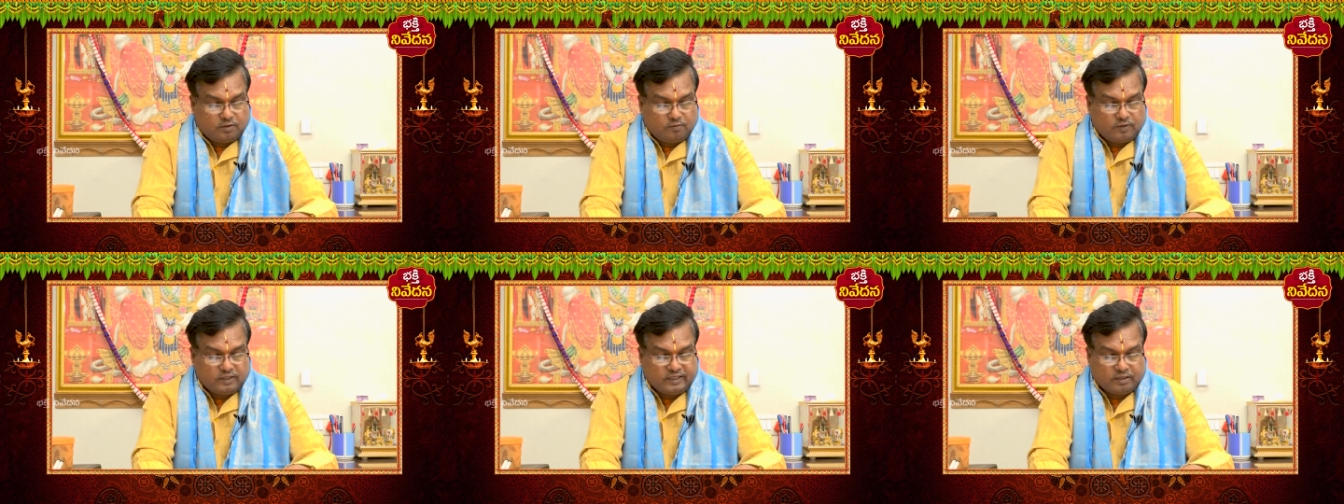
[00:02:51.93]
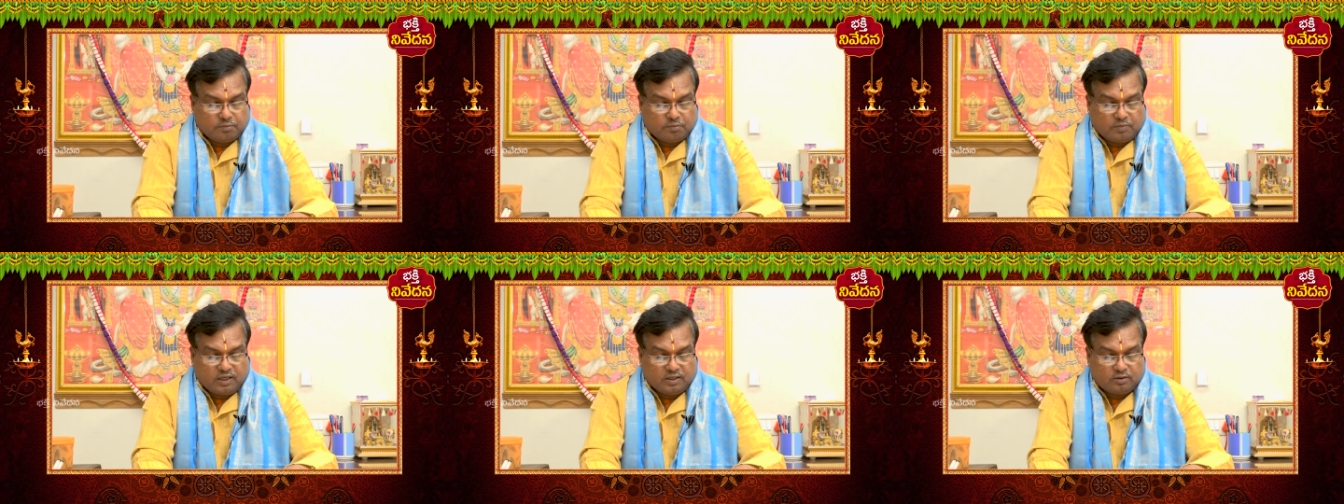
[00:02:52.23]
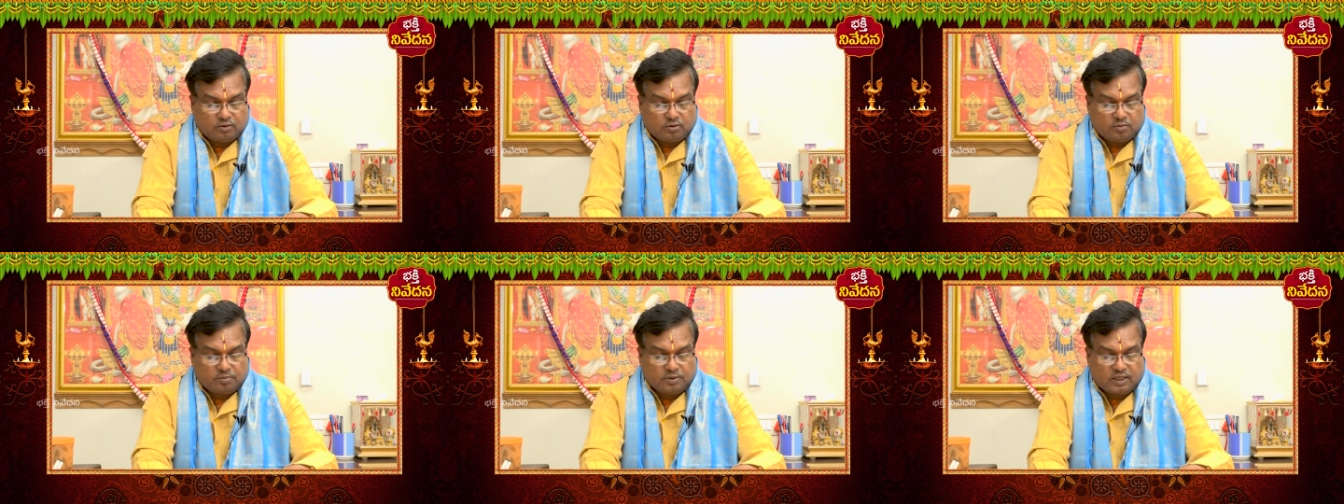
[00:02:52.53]
వీరికి
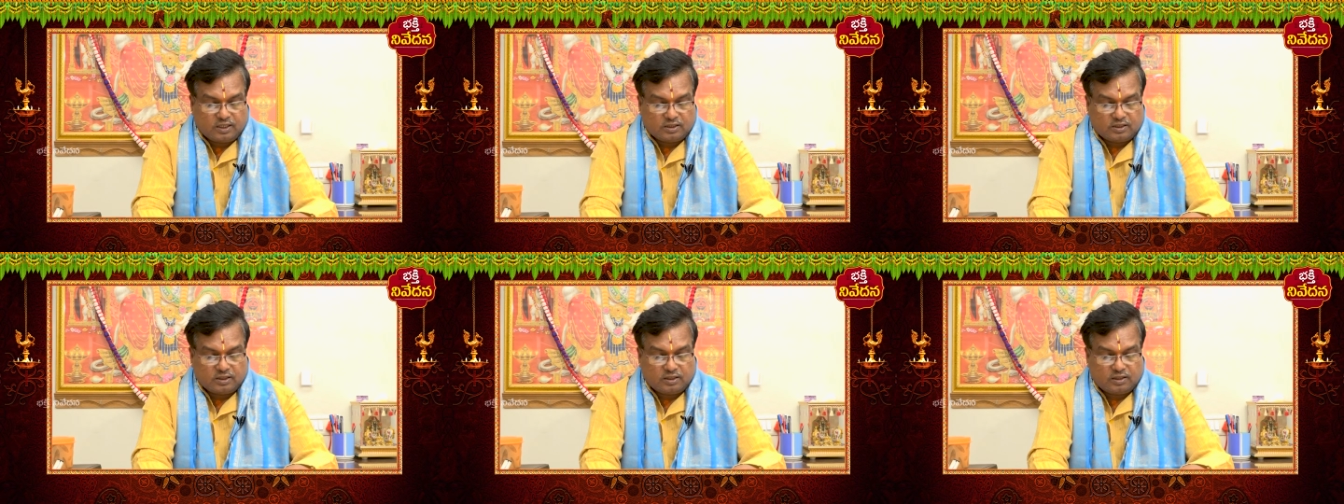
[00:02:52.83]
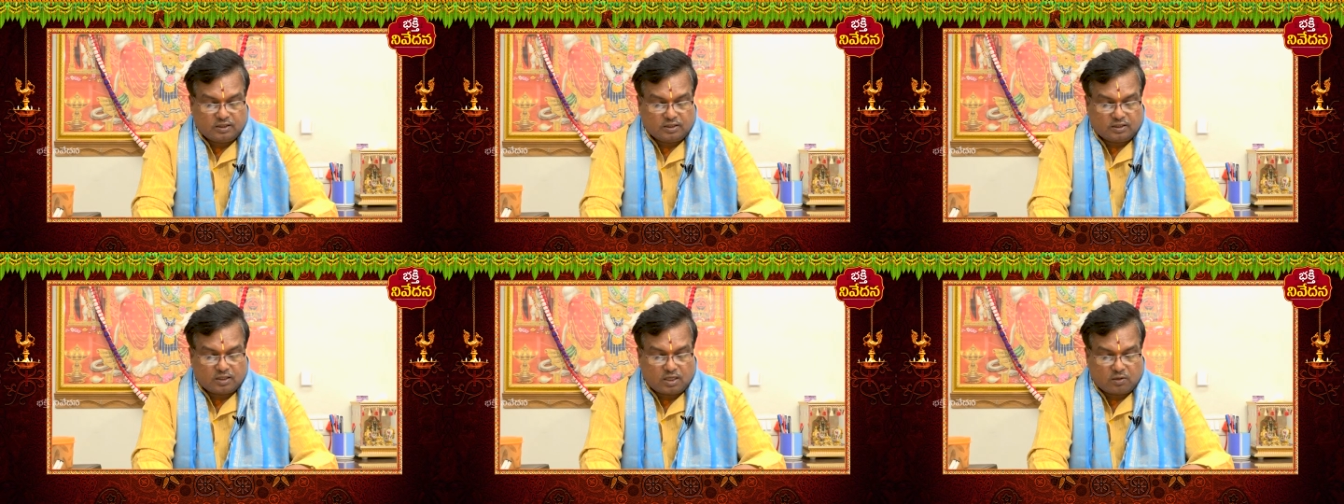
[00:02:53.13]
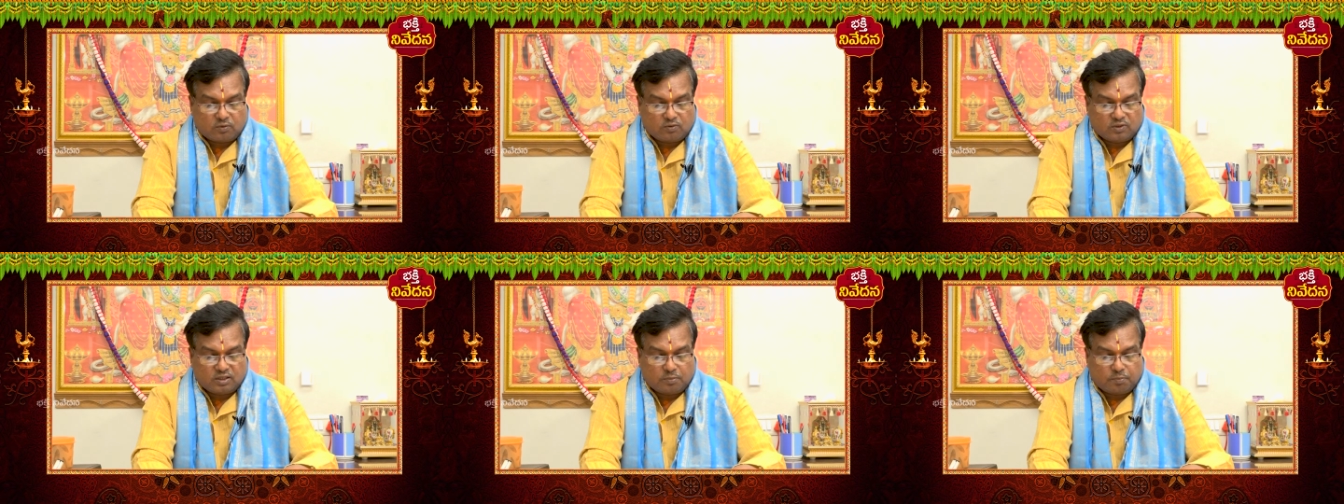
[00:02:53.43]
మాతృభాష ఎందే
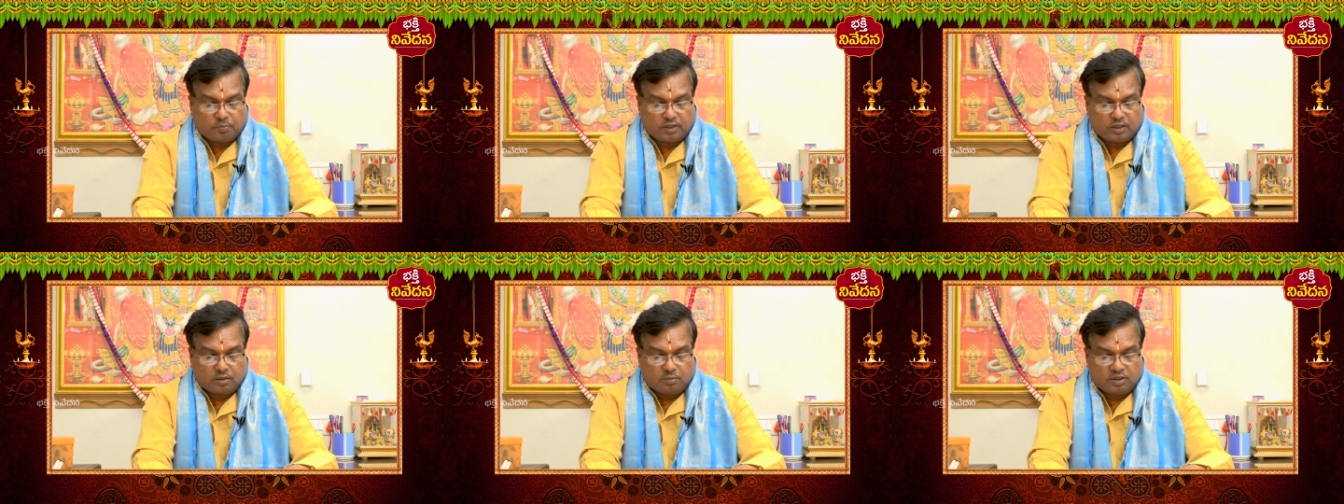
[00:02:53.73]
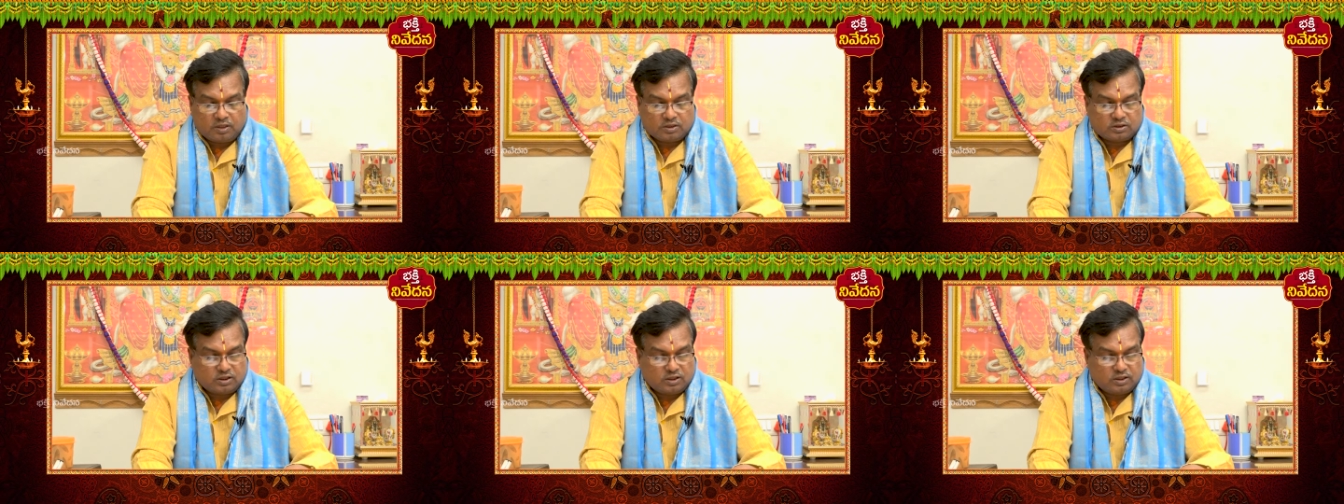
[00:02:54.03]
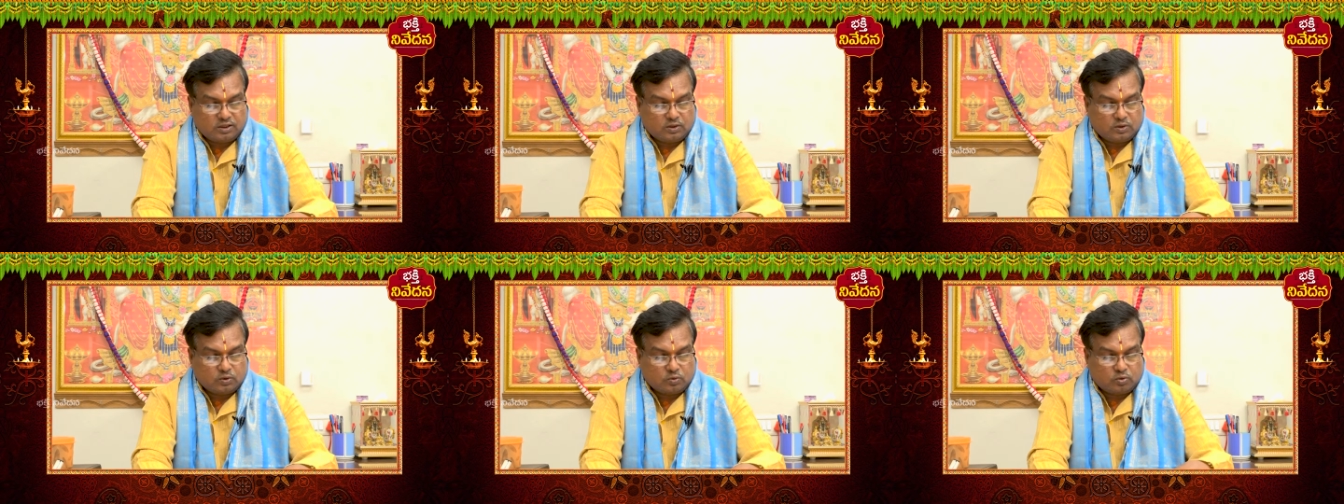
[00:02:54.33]
కాకుండా పరభాషల
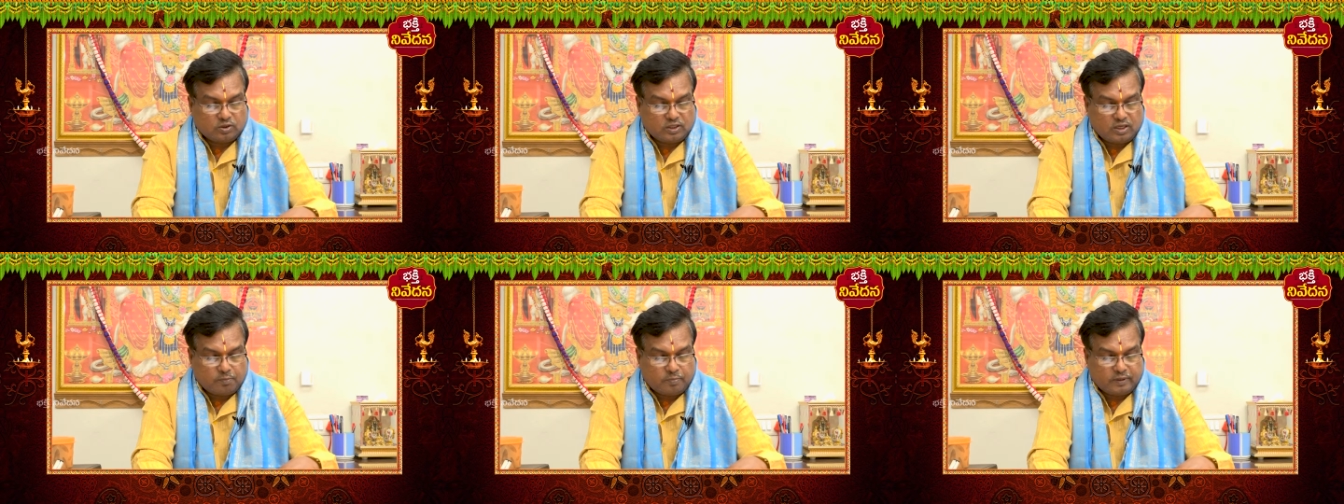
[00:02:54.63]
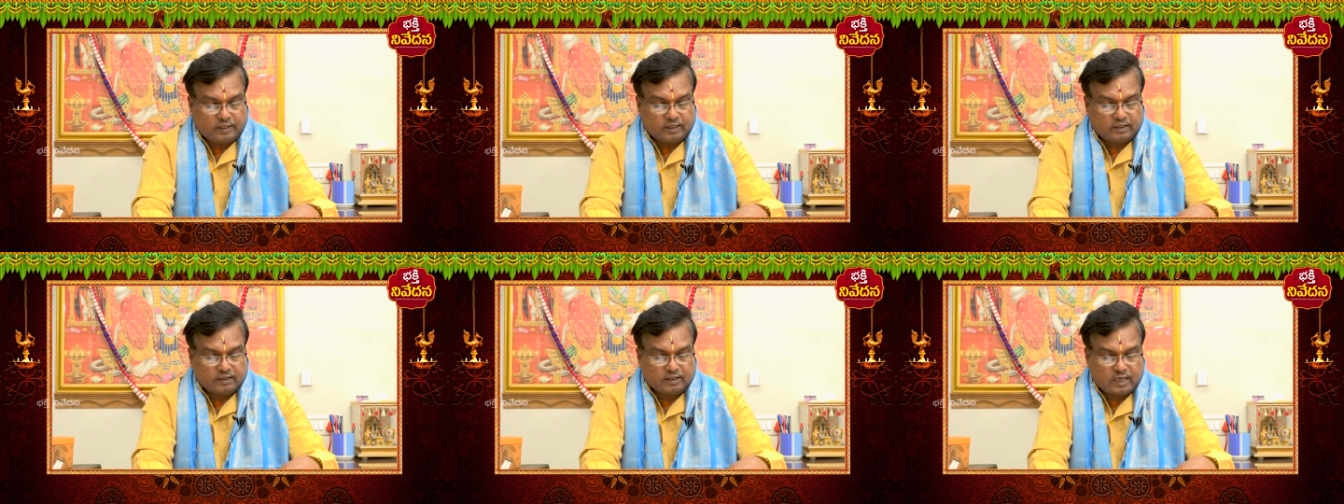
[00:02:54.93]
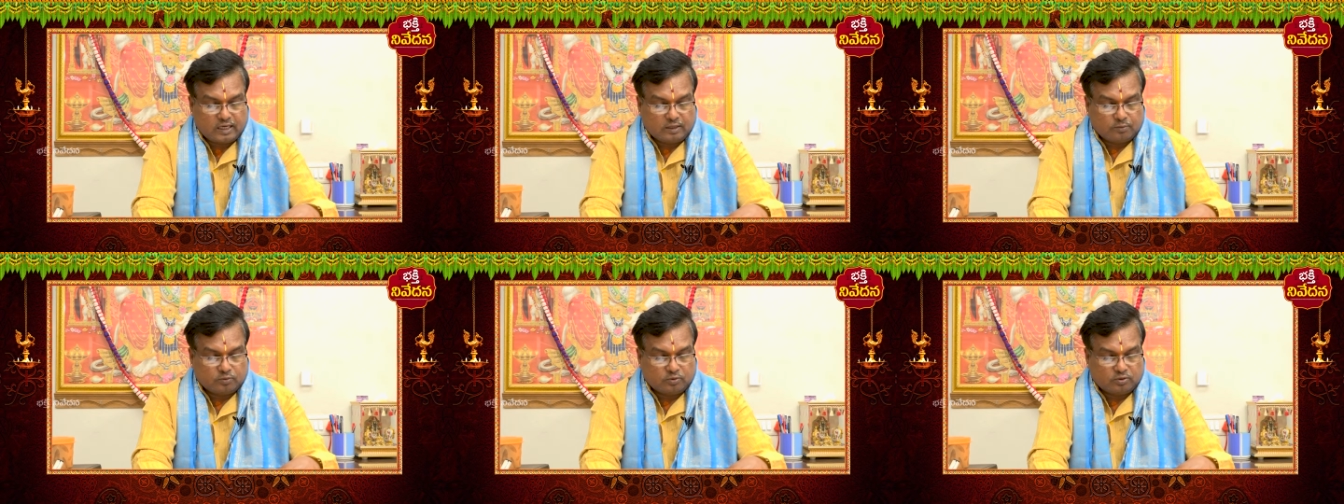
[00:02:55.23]
ఎందు కూడా
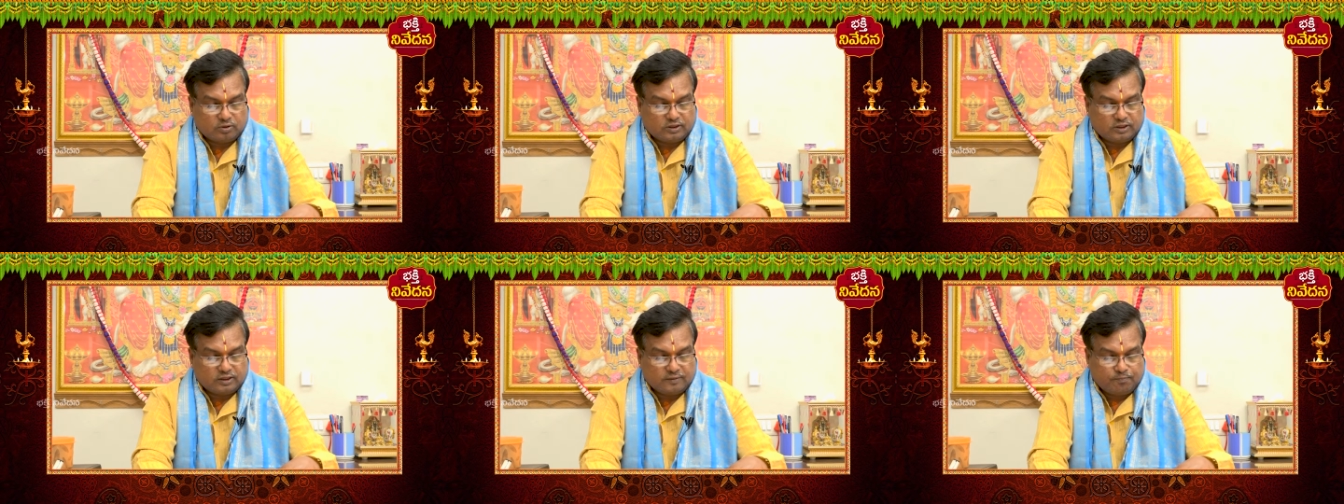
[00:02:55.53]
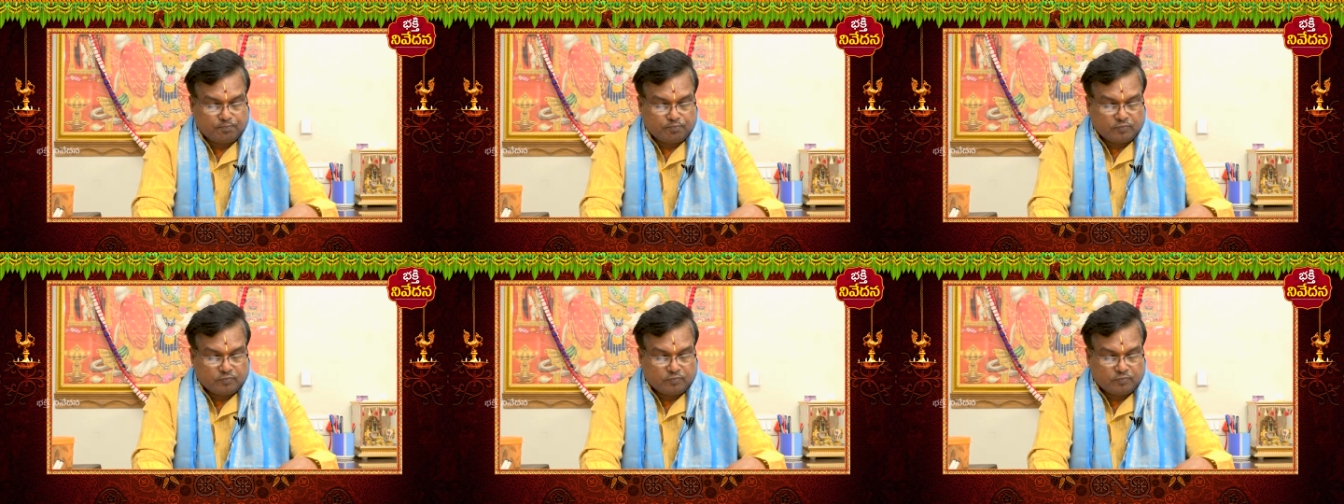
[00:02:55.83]
పరిజ్ఞానం ఉంటుంది